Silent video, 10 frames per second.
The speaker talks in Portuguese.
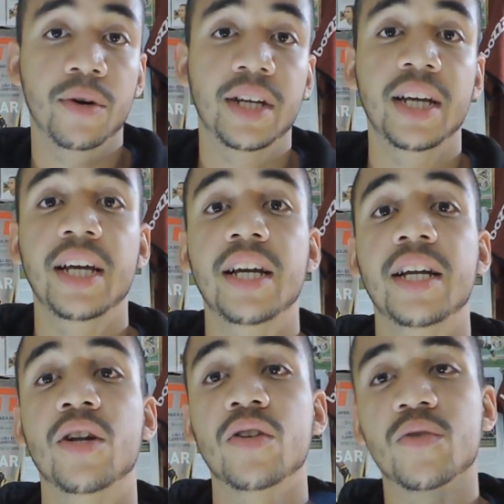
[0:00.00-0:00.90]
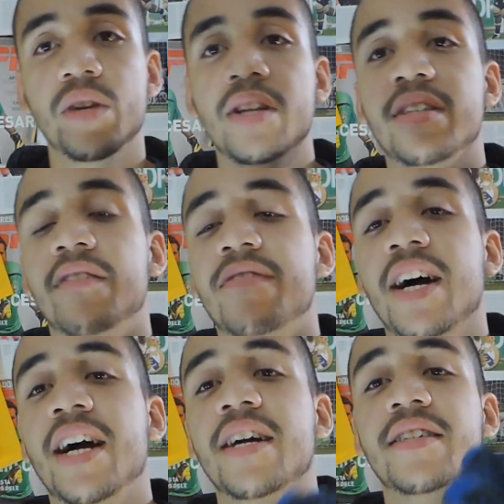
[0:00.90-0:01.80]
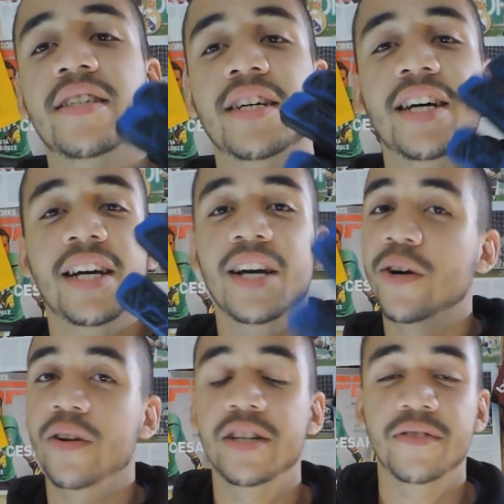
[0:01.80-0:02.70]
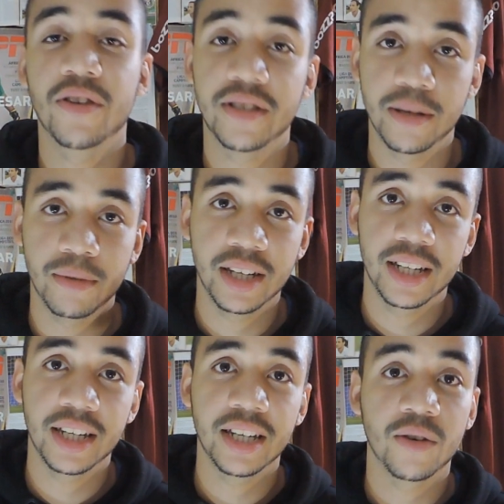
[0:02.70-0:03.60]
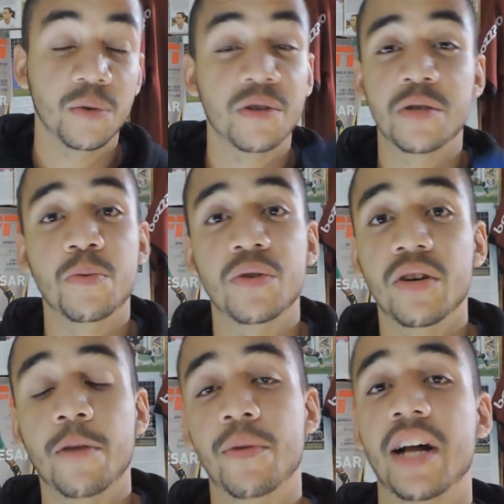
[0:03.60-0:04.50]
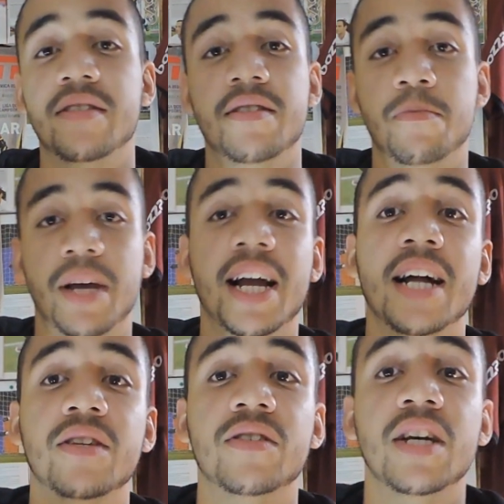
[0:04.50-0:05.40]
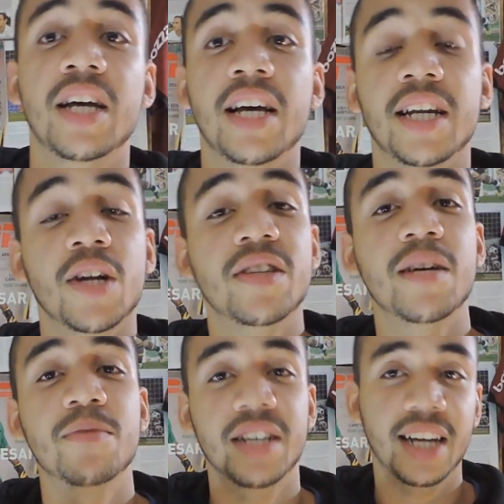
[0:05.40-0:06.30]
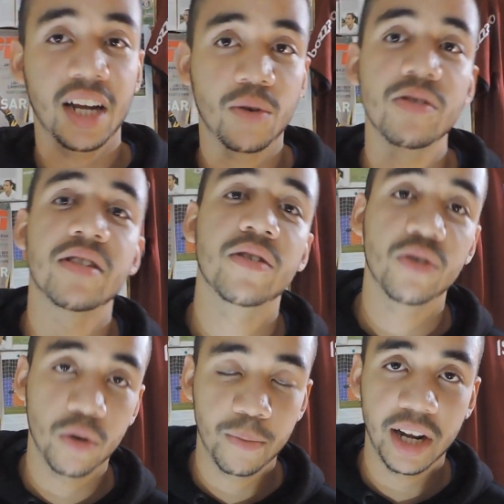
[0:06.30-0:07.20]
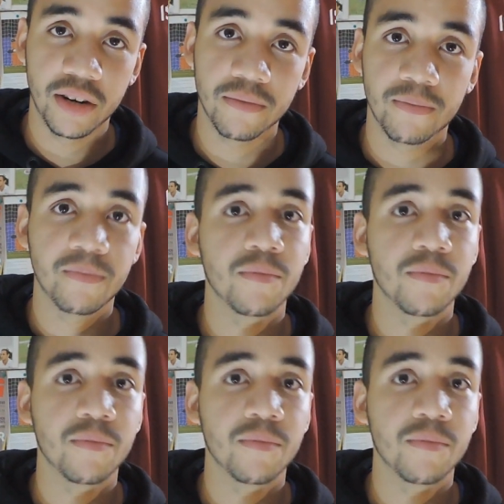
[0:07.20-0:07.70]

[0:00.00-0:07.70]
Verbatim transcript: Porque nós, goleiros da várzea, goleiros de final de semana, o que disputam campeonatos assim pegados, não temos aquela condição de comprar